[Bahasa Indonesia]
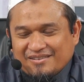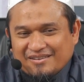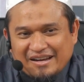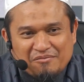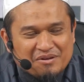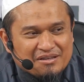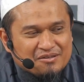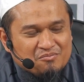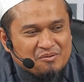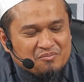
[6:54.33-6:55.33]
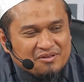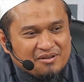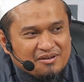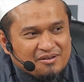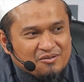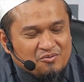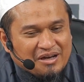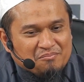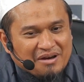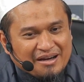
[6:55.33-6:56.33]
Kenapa? Sebab
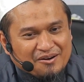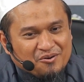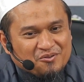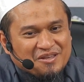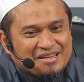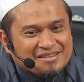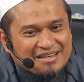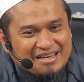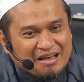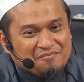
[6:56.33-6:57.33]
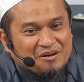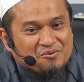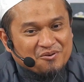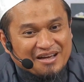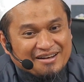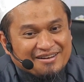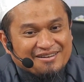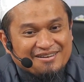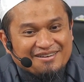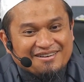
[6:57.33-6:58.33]
tukang bakar rotinya saja hafal Quran.
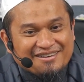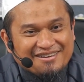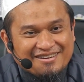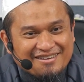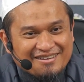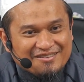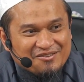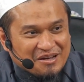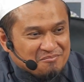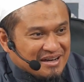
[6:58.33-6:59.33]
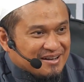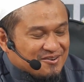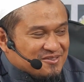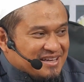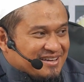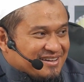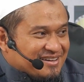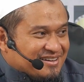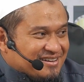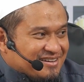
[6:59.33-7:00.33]
Tukang bakar rotinya
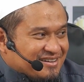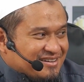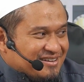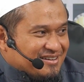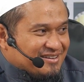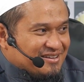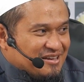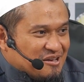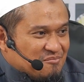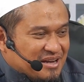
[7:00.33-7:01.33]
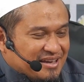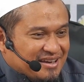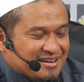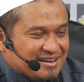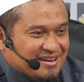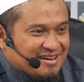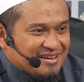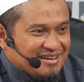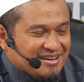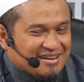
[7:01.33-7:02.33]
yang melayani
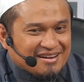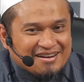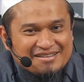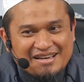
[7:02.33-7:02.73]
di anak-anak